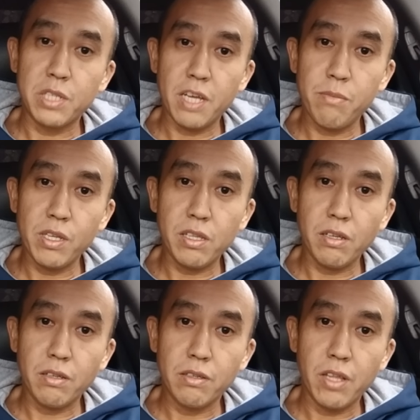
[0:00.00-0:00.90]

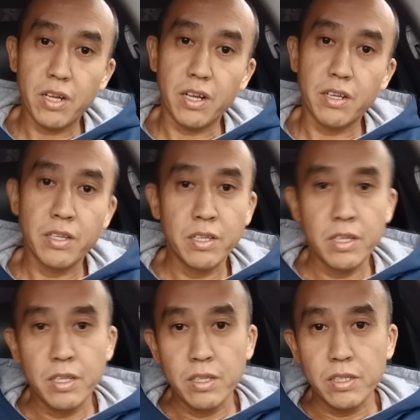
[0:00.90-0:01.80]
диабета, так как
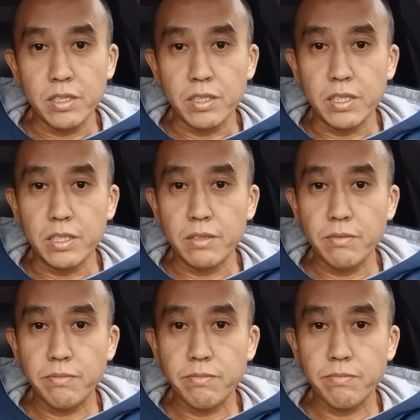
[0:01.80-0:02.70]
э,
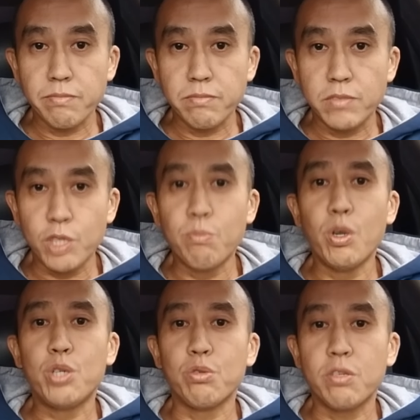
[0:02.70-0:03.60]
чем
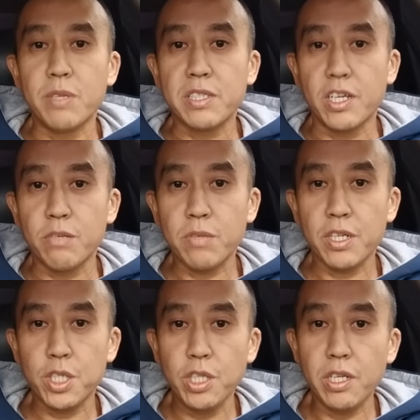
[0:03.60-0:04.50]
больше у тебя, скажем
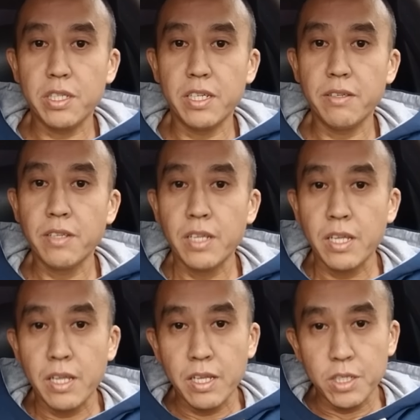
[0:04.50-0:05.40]
так, жира, да,
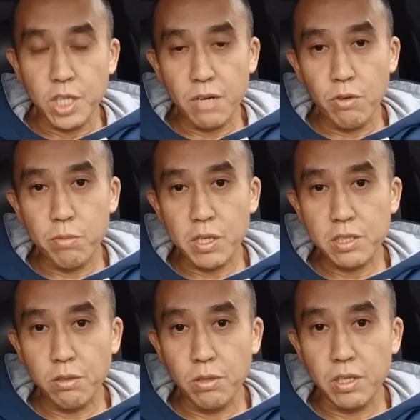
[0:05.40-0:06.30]
жировой
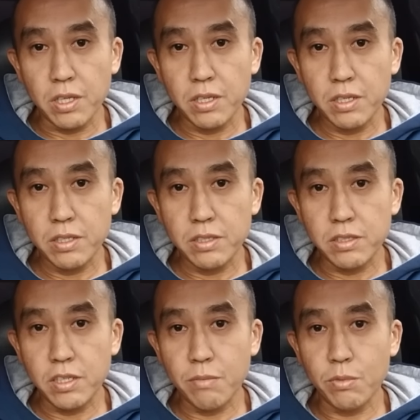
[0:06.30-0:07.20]
прослойки,
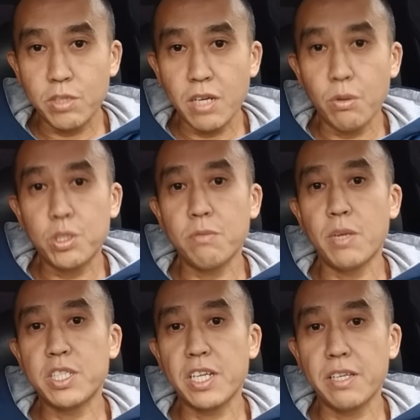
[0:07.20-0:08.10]
тем у тебя очень
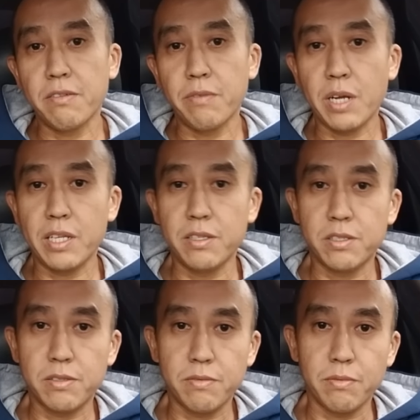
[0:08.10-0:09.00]
большая
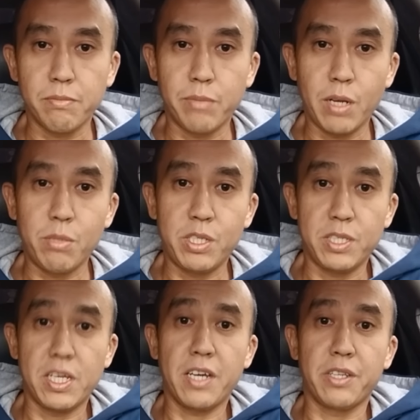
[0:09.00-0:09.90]
вероятность приобрести
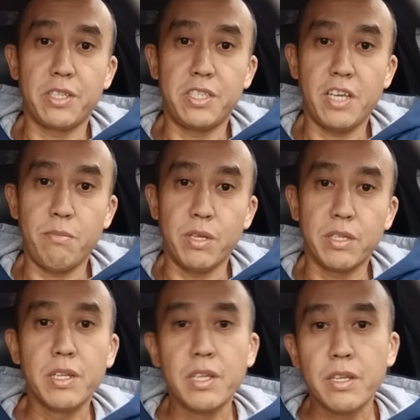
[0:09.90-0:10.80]
сахарный
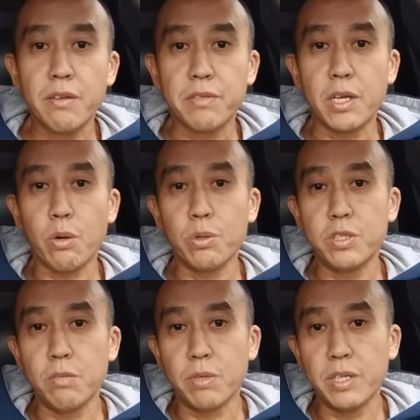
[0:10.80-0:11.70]
диабет второго
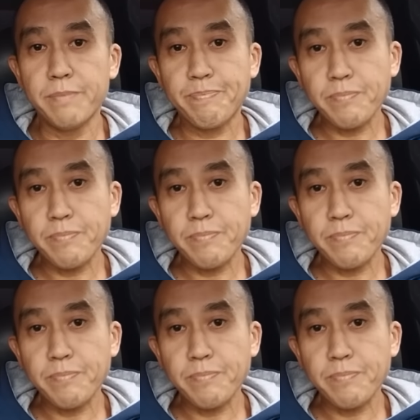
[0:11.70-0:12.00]
типа, да.